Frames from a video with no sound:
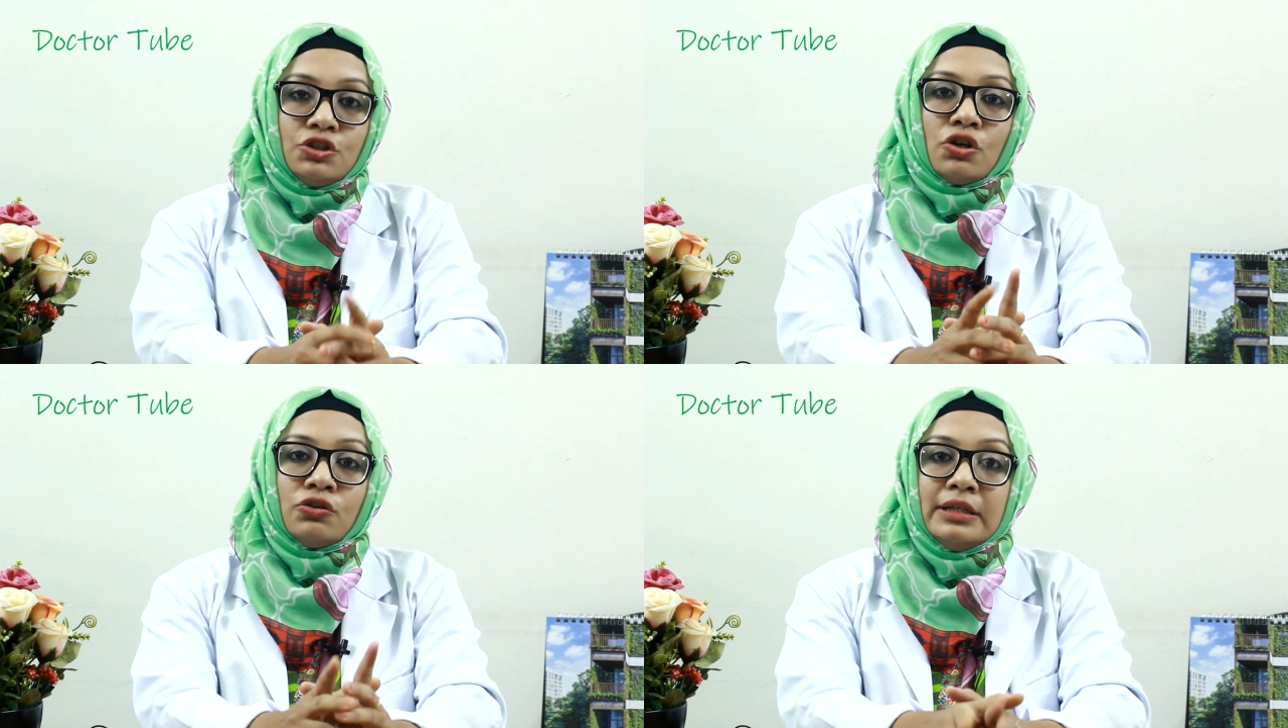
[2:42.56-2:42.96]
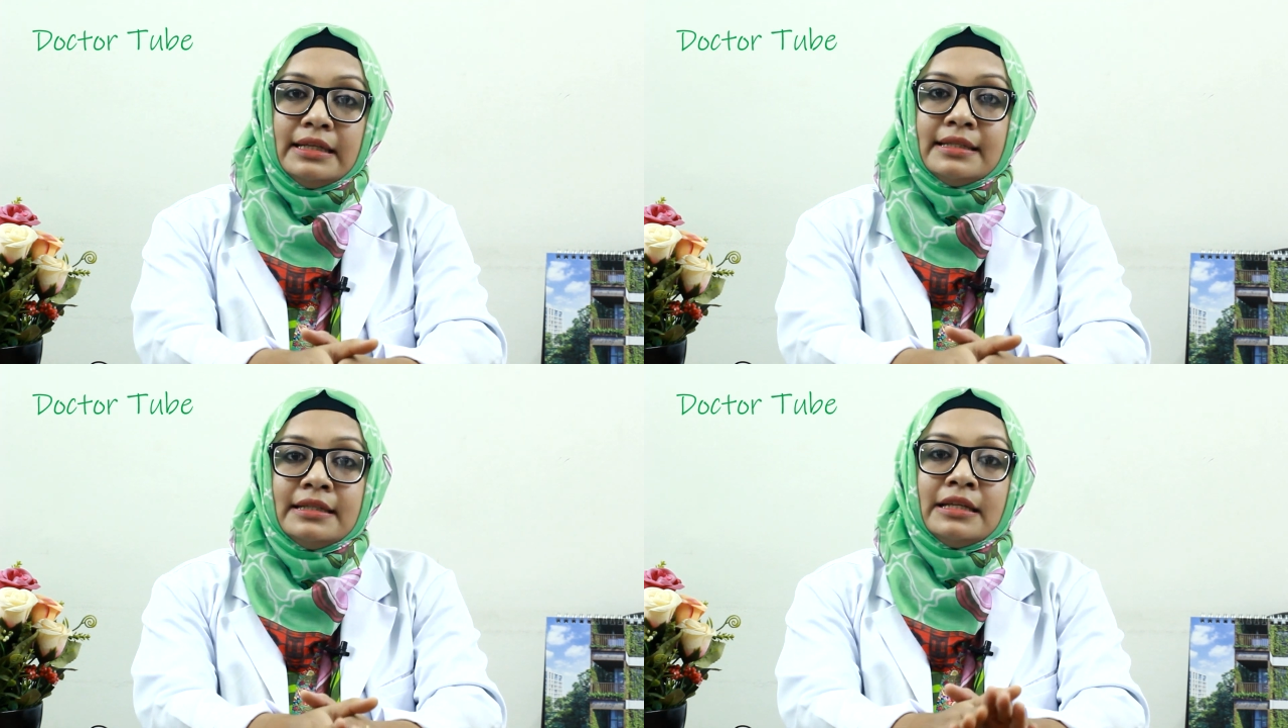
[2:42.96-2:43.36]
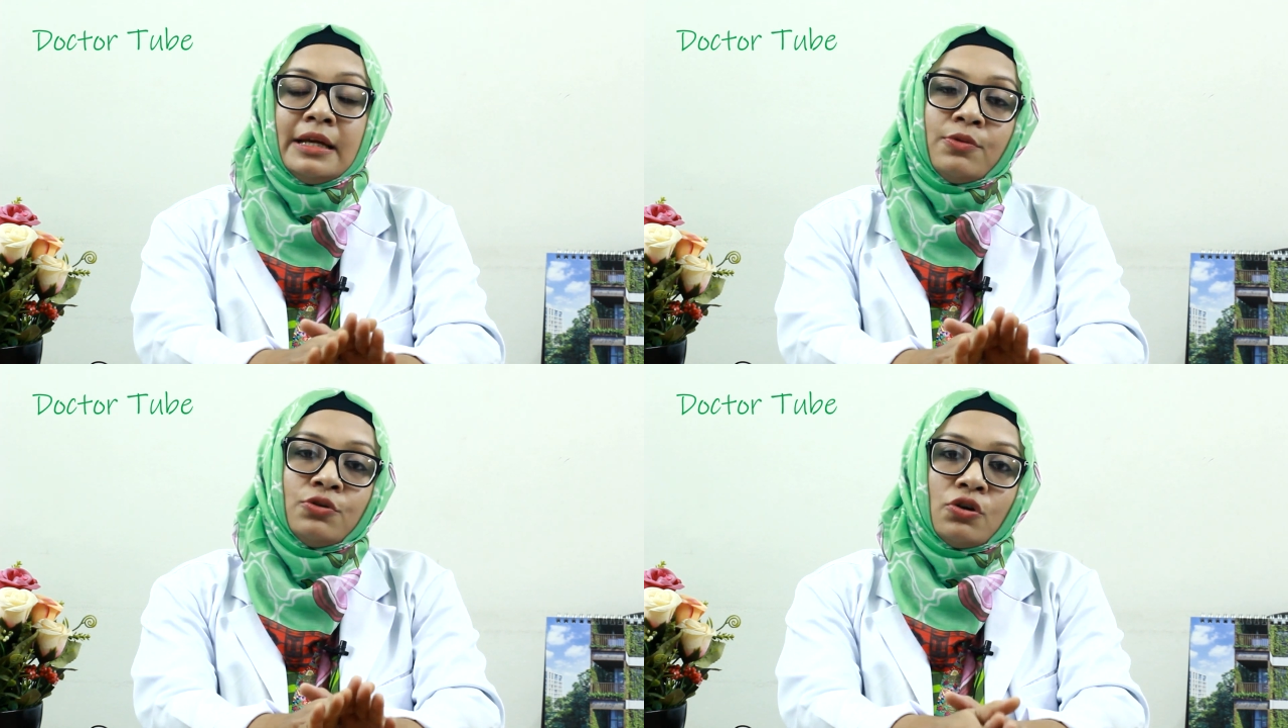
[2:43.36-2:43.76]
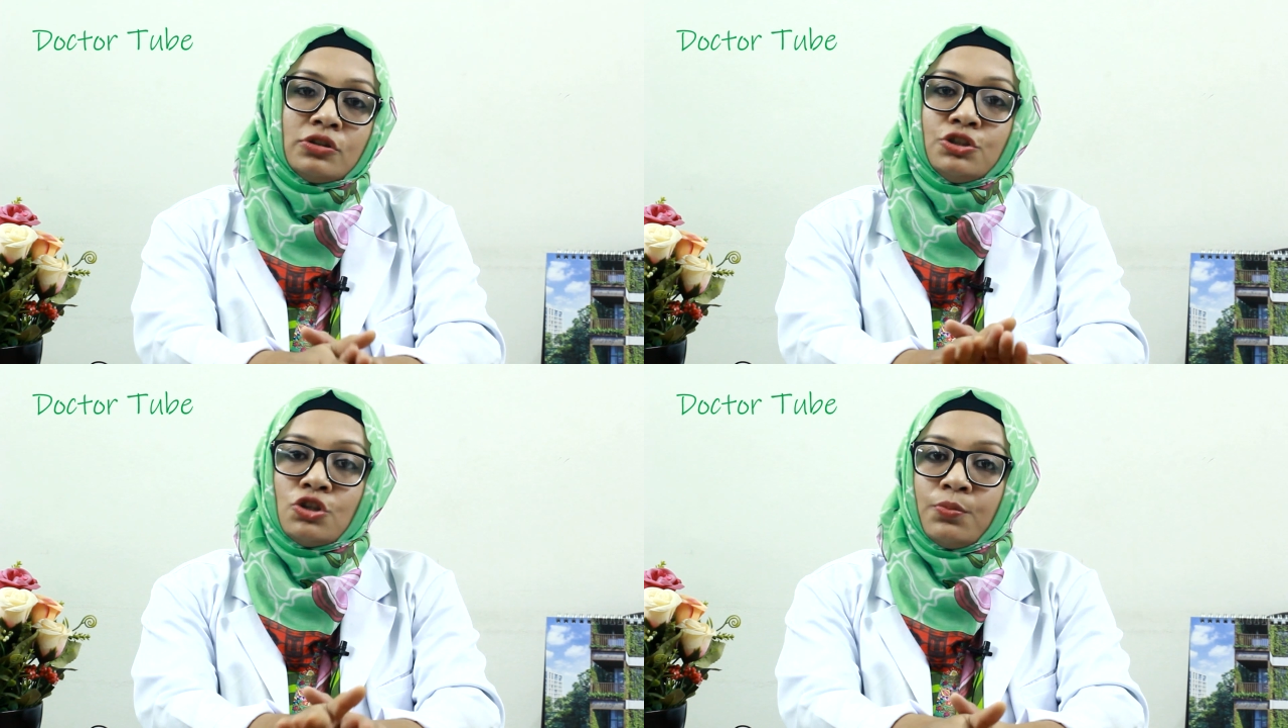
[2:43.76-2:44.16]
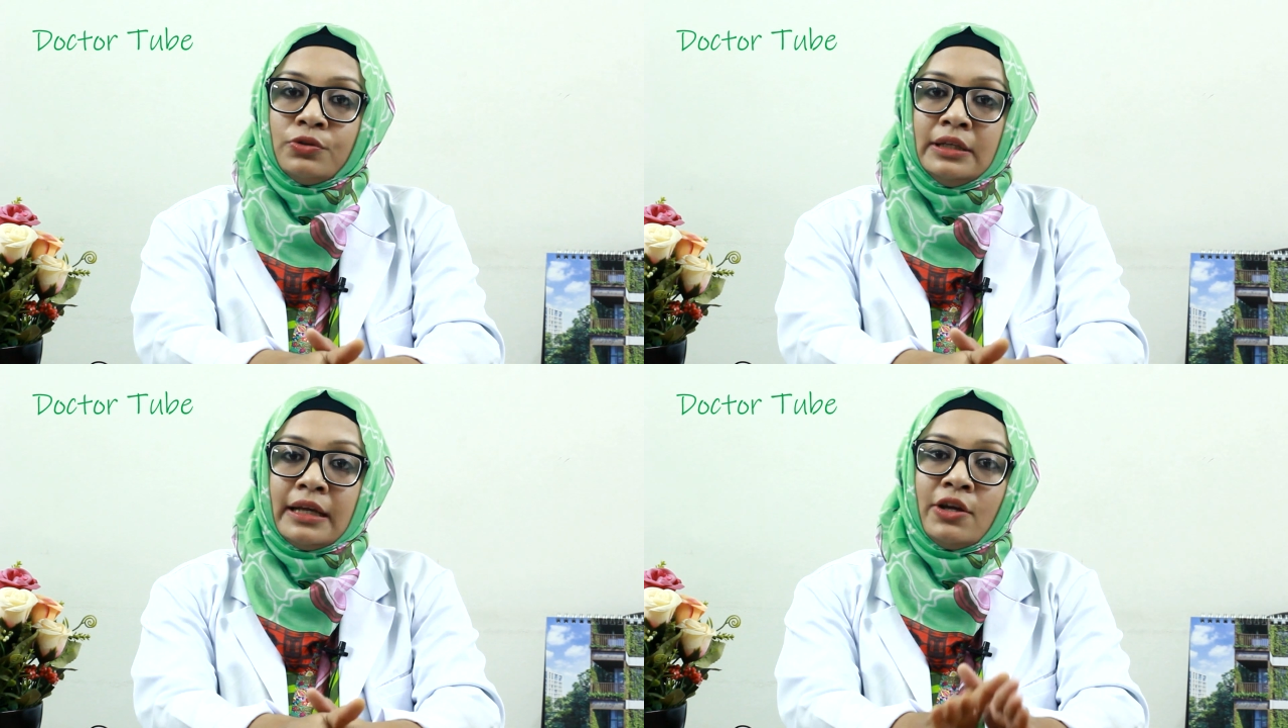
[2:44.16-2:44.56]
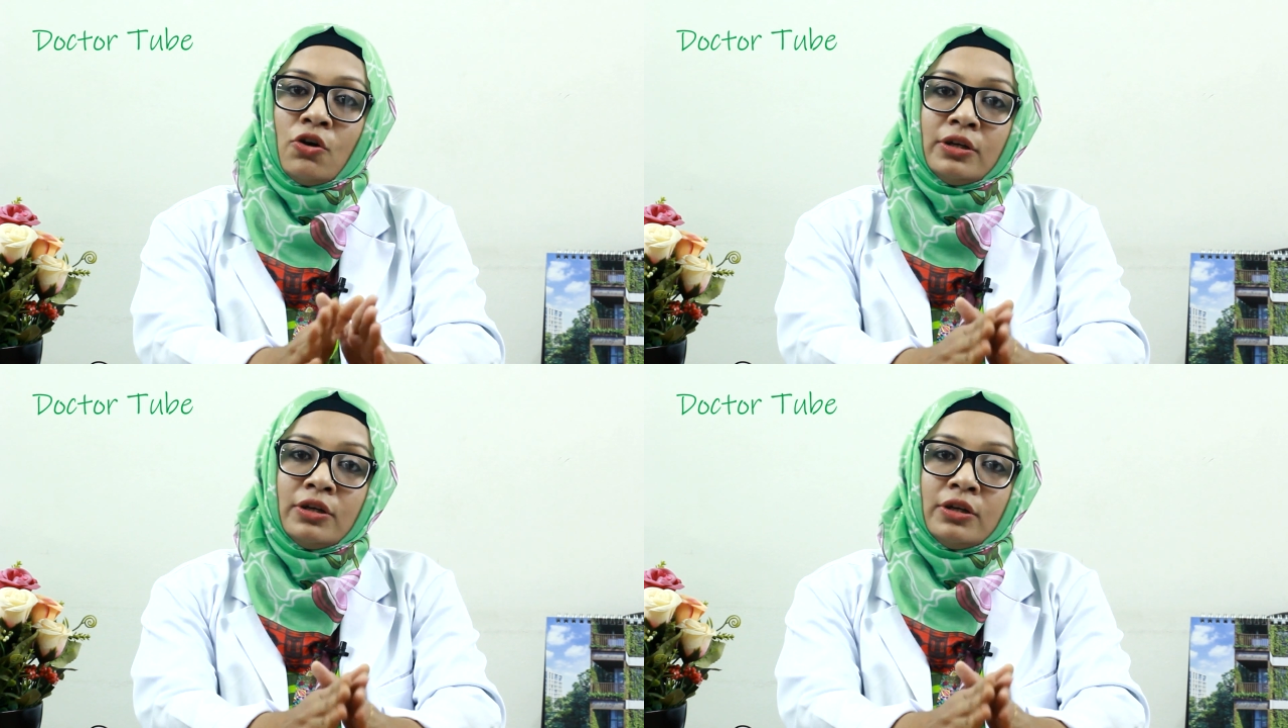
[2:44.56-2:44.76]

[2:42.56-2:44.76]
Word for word: যখন ইসিজি e এবং রক্তে ট্রপনিন আই